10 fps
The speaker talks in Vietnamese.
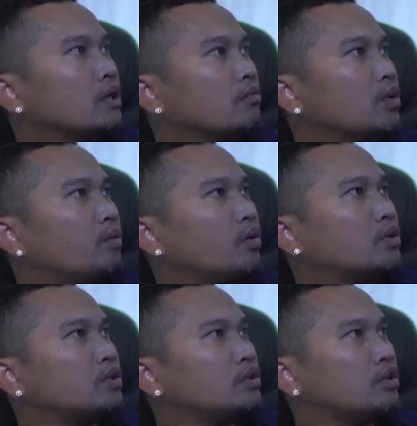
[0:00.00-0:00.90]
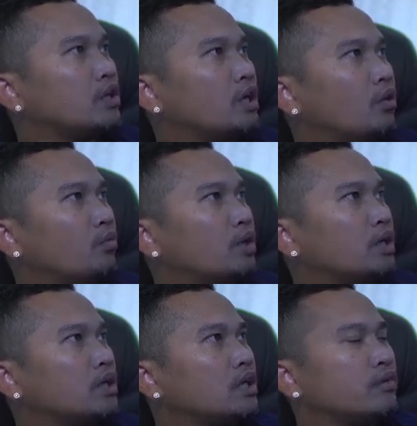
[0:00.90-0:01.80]
bông ôn khơi chích lửa hụt một
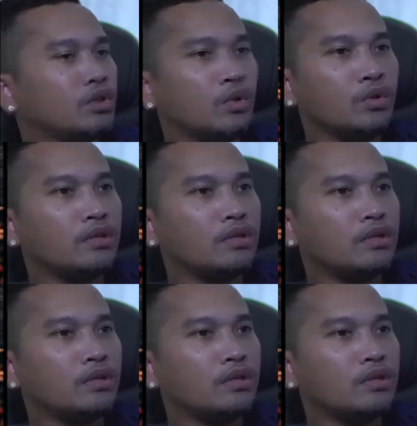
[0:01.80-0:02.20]
nửa nữa phải tụi